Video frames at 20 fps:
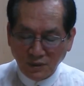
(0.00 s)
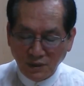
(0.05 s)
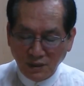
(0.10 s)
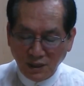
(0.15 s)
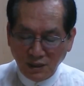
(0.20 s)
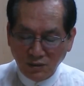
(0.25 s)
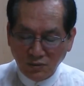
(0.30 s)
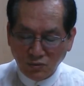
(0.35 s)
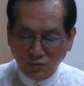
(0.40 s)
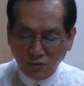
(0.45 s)

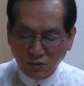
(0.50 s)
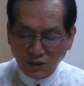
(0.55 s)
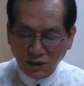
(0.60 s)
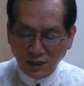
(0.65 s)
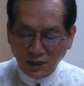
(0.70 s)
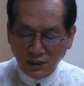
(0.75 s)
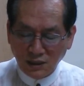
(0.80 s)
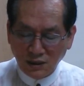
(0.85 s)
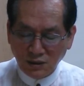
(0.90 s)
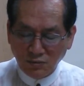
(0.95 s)
나는
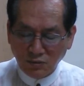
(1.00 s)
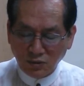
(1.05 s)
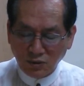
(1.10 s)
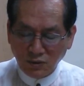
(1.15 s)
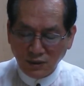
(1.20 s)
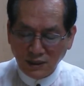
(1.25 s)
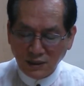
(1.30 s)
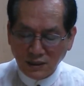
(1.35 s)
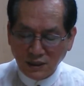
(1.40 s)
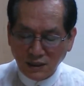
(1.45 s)
독자가
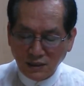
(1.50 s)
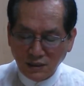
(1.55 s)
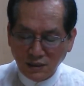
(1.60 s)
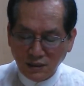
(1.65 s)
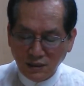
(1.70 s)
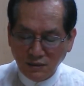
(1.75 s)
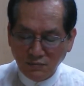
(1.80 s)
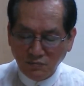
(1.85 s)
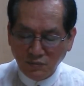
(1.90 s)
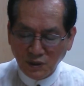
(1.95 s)
이제부터 활짝
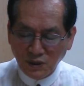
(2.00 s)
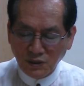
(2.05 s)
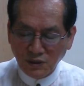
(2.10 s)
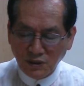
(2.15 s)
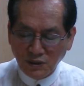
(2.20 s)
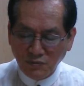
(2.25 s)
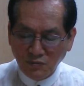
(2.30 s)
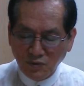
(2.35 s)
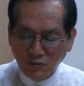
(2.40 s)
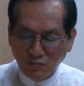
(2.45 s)
열린
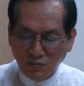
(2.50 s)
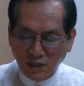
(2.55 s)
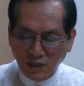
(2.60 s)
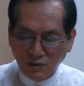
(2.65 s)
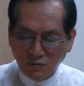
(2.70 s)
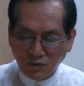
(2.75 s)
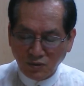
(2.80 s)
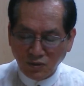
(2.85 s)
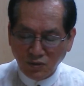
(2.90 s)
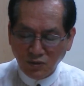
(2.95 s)
편견 없는
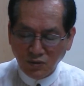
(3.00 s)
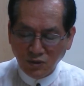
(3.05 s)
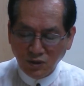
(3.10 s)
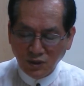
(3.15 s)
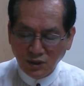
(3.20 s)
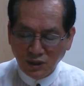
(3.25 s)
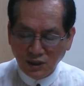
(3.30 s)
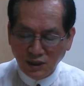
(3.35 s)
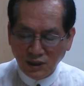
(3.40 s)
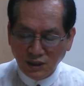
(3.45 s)
마음으로
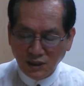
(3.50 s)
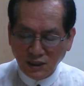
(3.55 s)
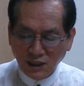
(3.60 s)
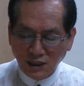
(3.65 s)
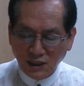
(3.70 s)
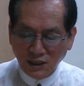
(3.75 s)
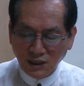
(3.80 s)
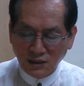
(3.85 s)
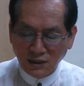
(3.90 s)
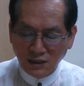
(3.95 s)
이
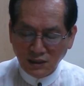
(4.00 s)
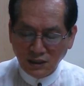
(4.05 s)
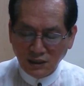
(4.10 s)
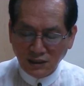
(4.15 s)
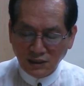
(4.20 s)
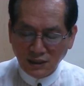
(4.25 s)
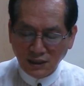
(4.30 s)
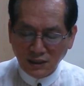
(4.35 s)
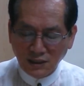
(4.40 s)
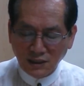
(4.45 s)
책을
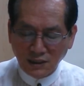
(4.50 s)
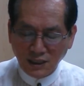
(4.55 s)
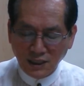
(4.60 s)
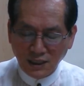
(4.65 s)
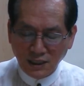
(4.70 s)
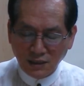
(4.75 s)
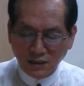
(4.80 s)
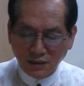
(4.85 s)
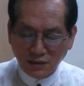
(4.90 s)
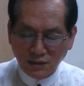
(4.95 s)
이 책을
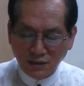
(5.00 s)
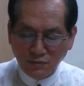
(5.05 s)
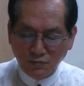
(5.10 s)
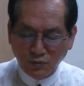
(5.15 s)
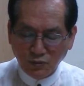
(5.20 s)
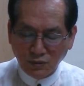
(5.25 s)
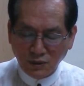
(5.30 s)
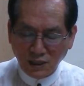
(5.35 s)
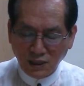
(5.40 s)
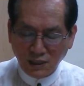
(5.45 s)
대할 것을
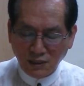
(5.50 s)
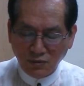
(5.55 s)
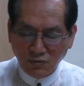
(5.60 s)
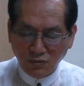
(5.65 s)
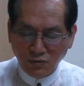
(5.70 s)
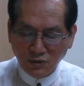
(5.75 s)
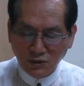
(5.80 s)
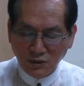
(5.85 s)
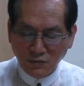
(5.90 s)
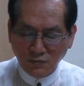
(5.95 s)

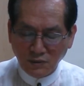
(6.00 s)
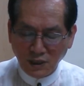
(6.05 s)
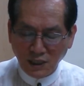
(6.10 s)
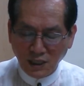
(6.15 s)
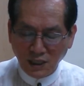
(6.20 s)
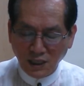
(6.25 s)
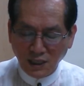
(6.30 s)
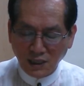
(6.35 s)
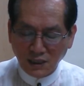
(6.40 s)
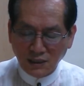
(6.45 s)
부탁하고
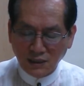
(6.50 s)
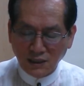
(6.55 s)
싶다.